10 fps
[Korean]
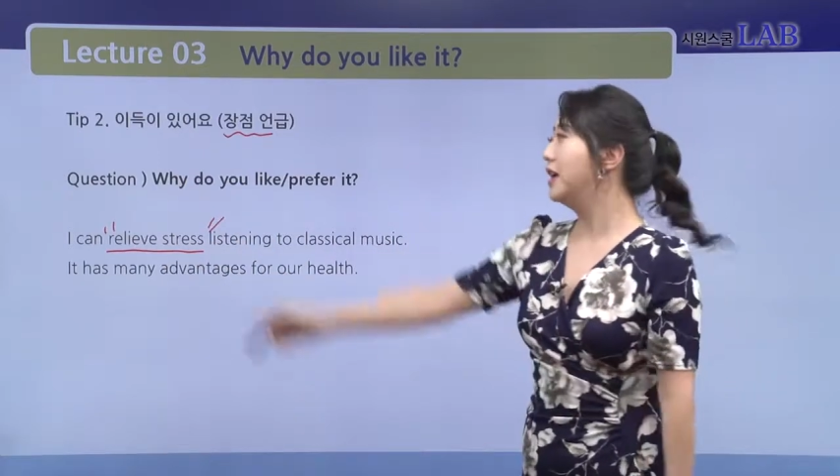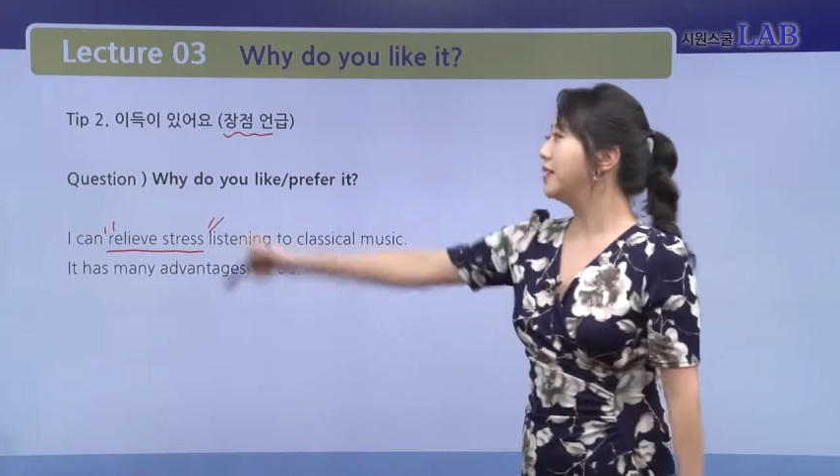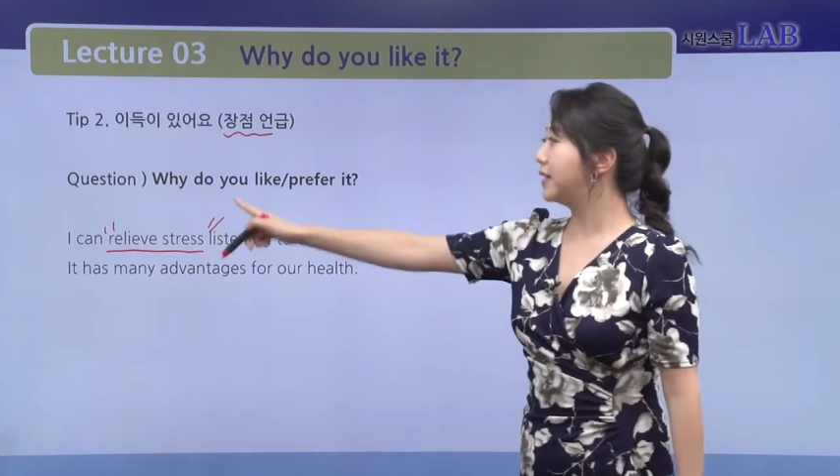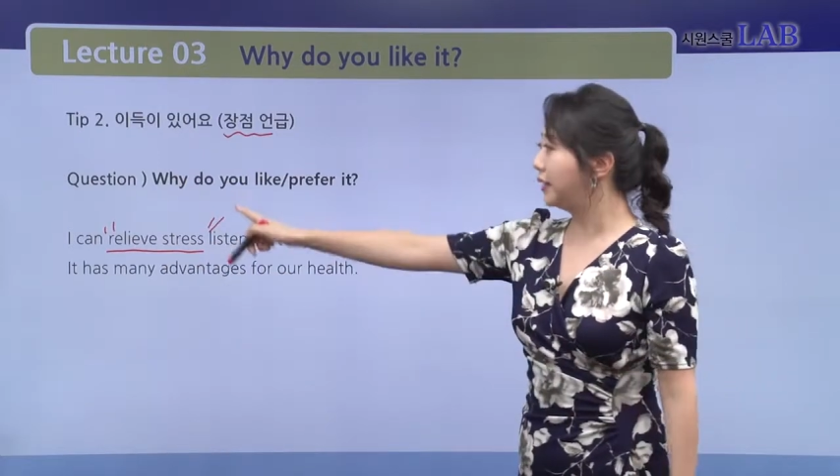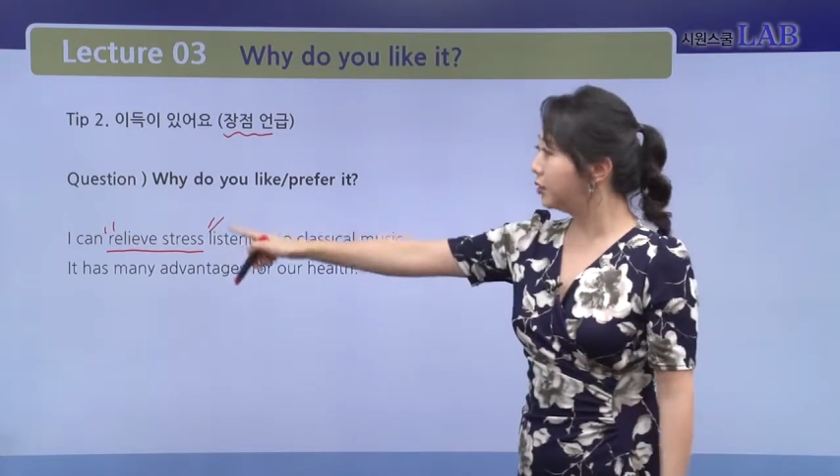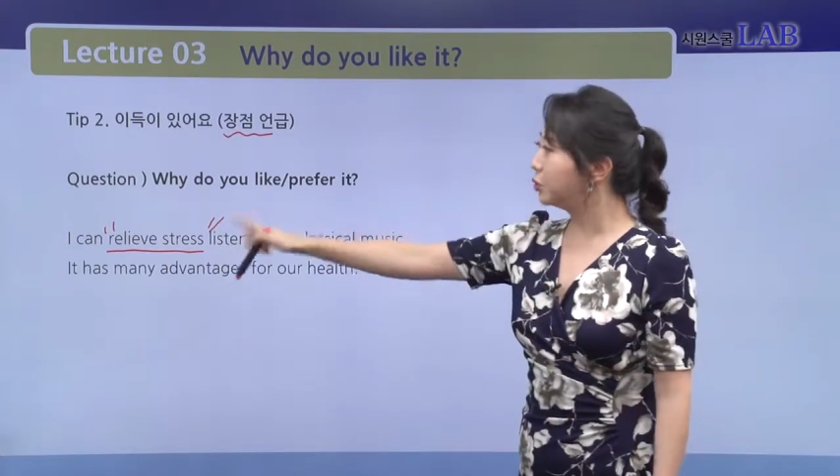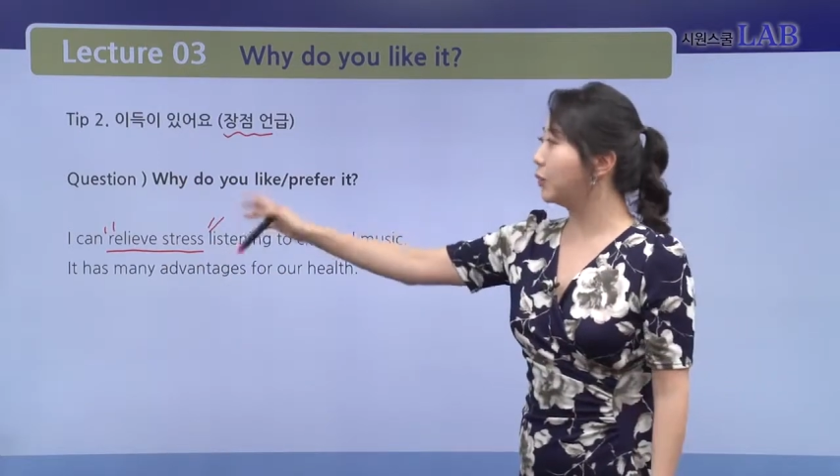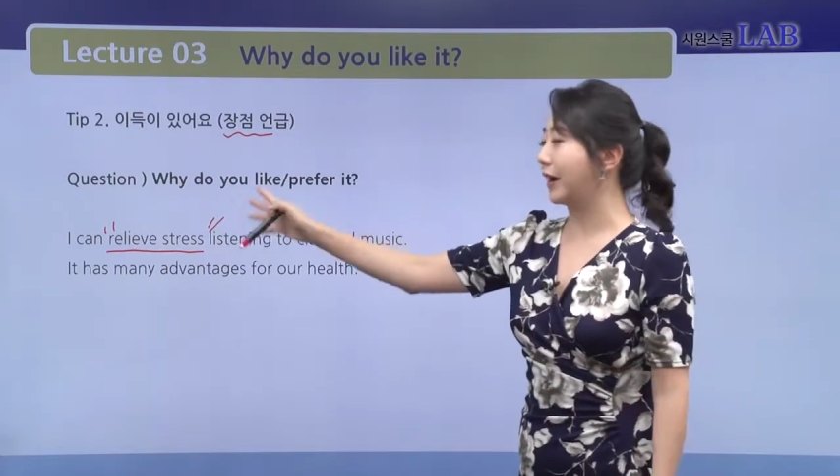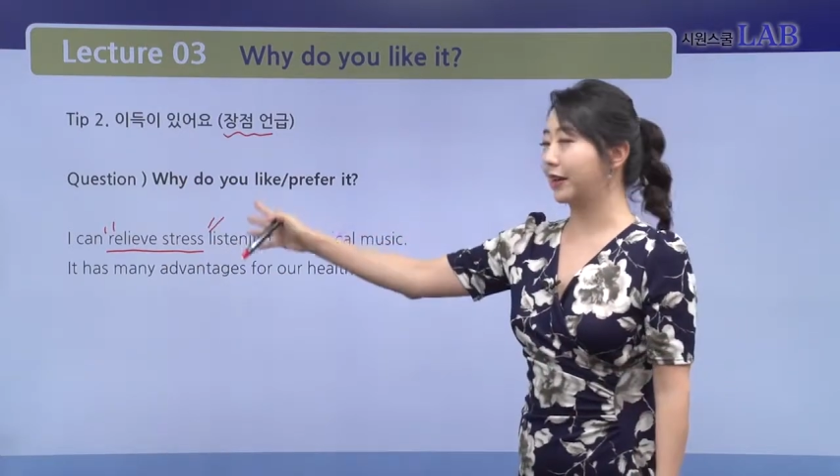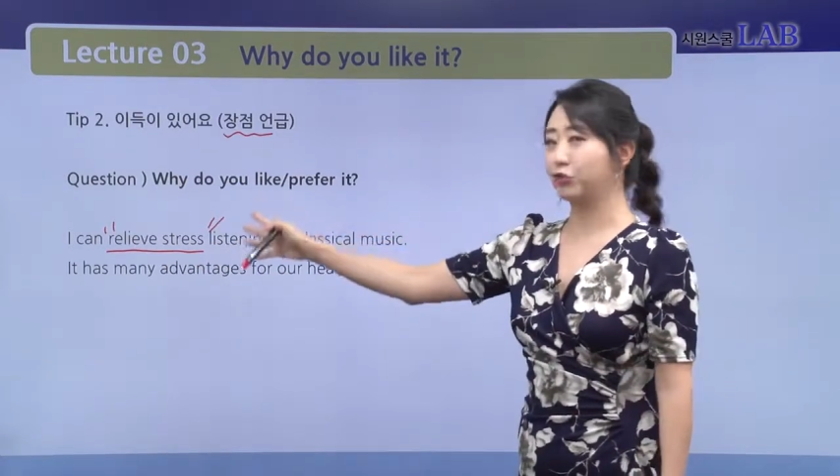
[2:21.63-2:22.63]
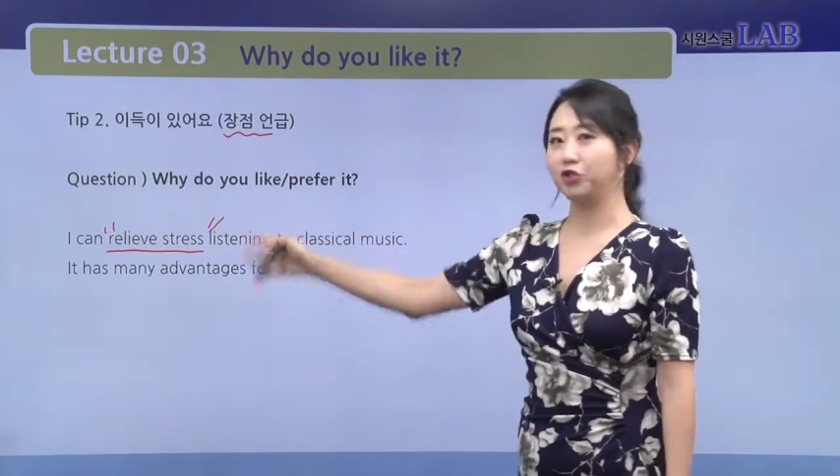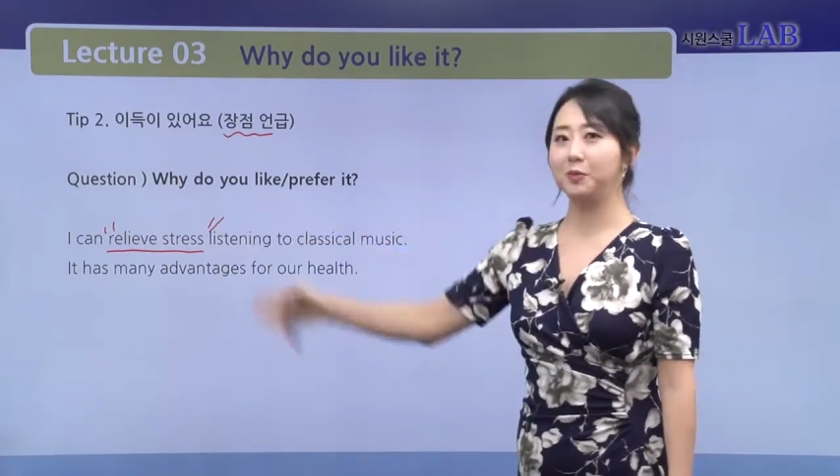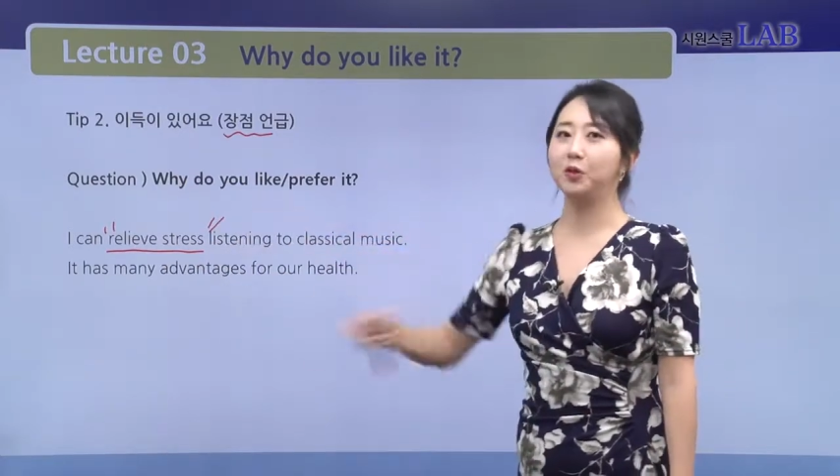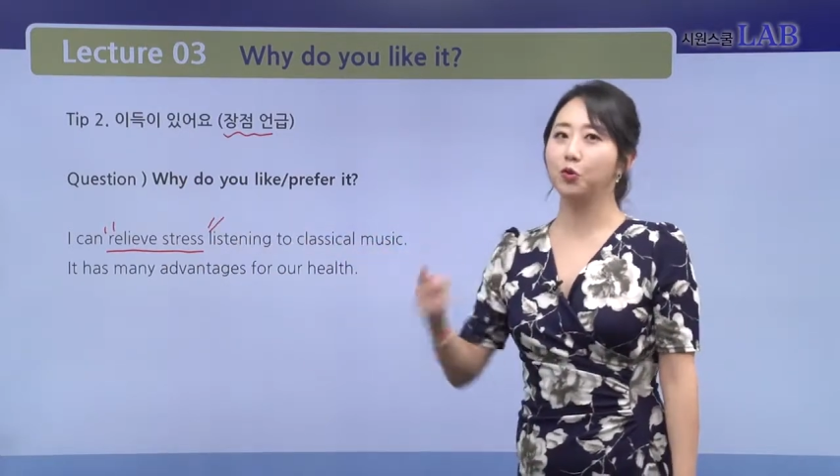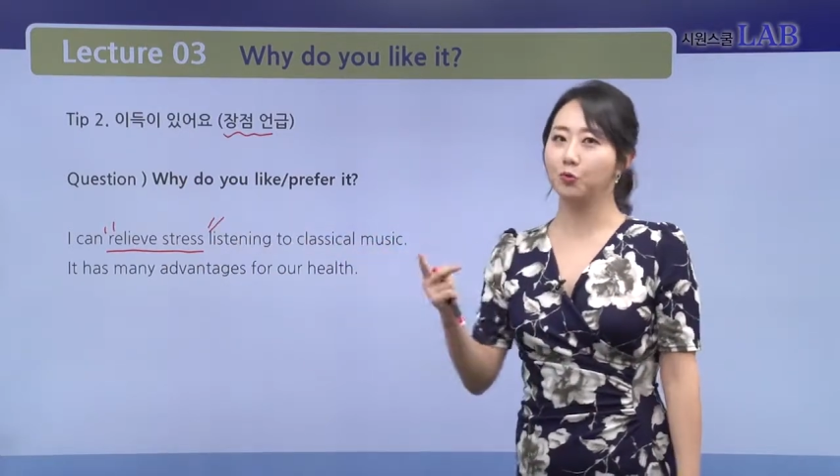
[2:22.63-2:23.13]
세트로
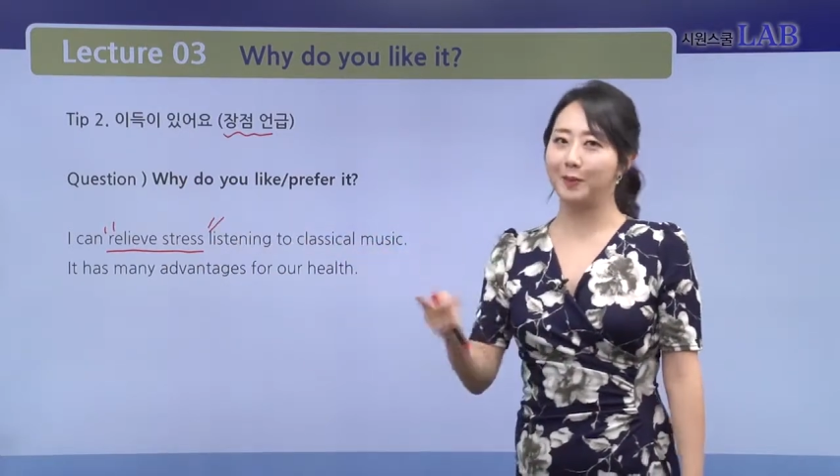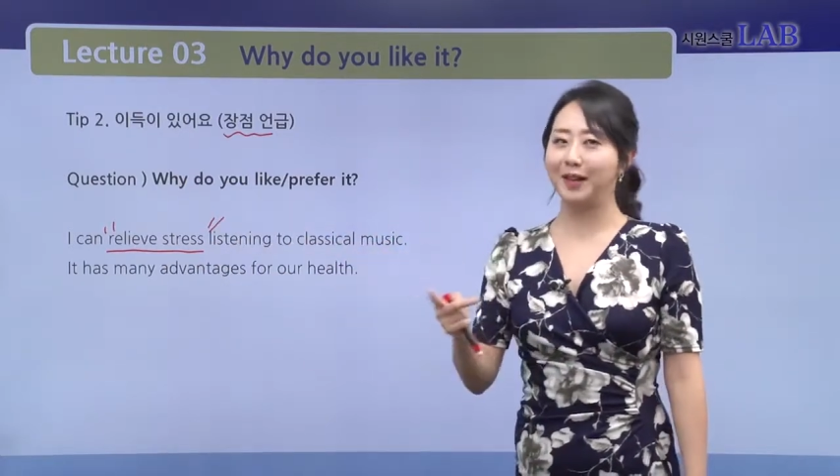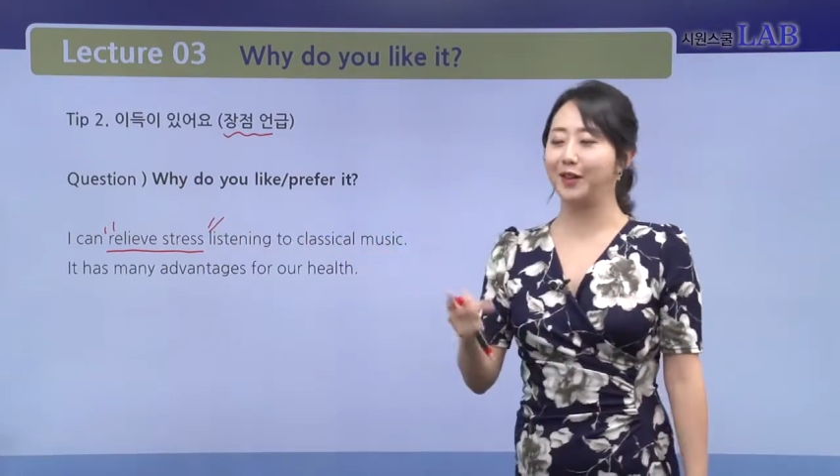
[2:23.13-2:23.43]
알아두시면 도움이 많이